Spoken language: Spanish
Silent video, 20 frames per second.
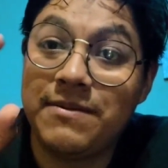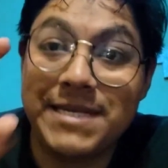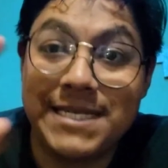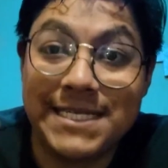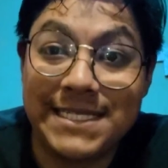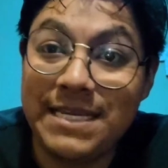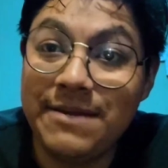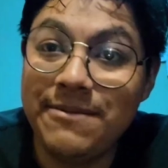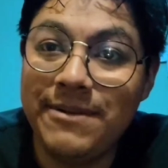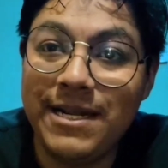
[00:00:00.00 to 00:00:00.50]

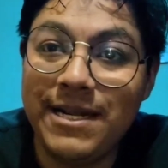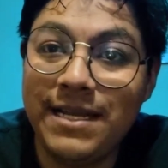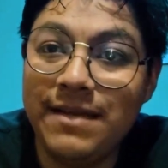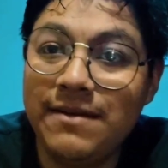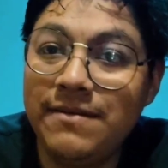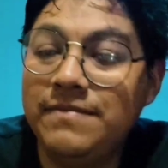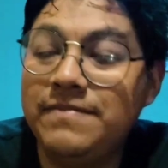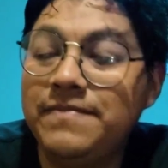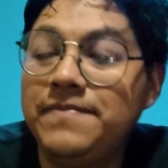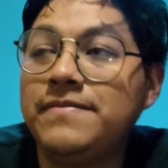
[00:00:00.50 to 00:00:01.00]

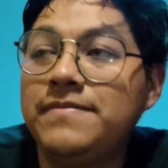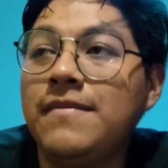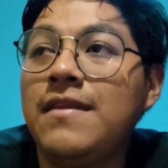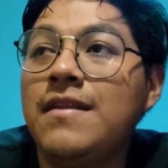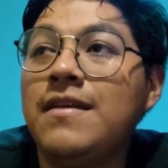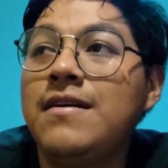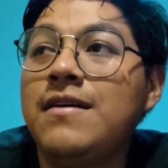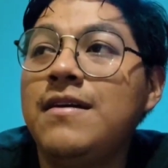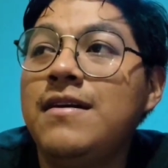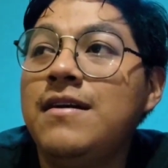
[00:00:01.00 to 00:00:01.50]
visible
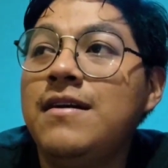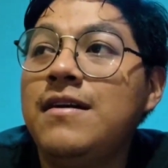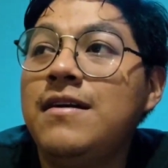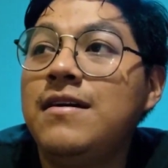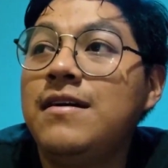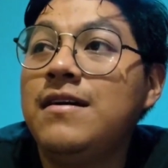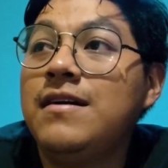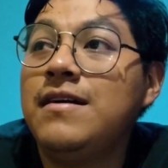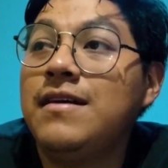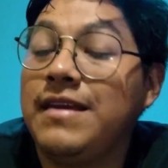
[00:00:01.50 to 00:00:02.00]

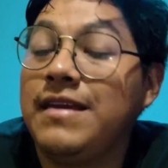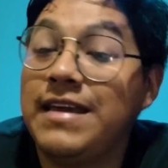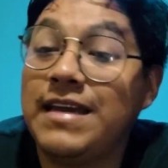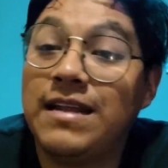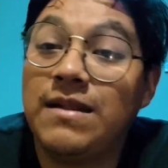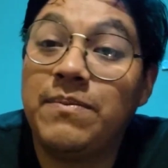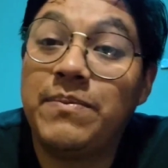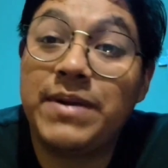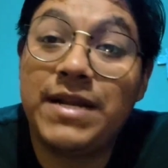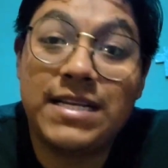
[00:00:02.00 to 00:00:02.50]
y
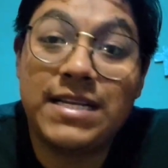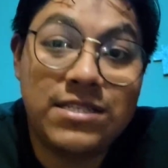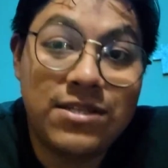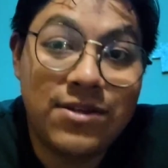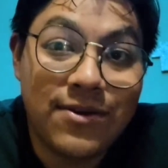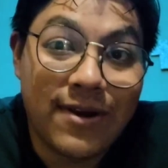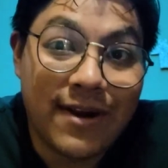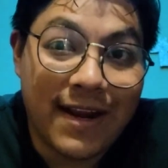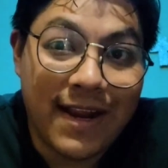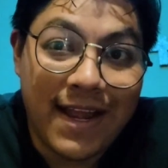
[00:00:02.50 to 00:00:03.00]
el
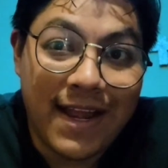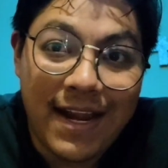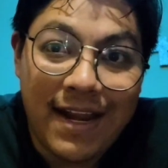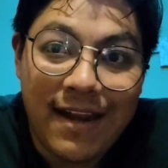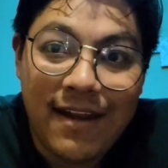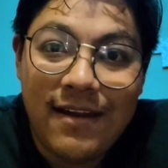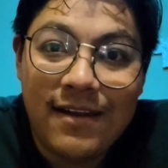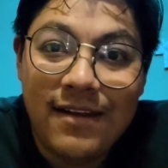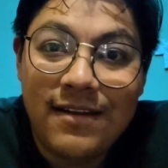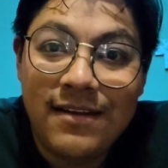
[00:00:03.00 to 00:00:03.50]
precio real